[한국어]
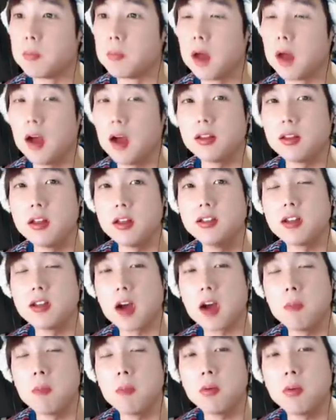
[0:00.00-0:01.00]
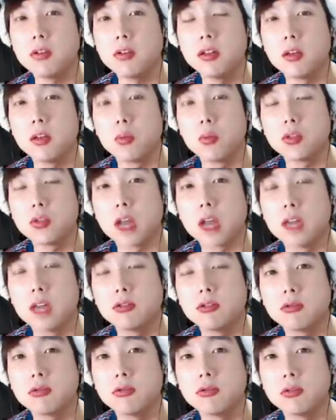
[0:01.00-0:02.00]
아 내 인생 한 번인데 모자 안
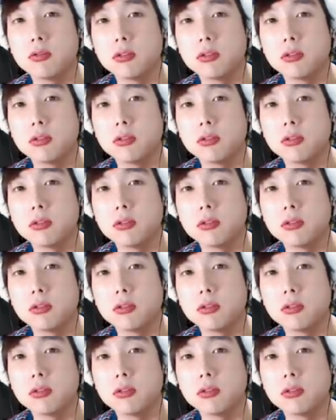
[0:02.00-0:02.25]
쓰고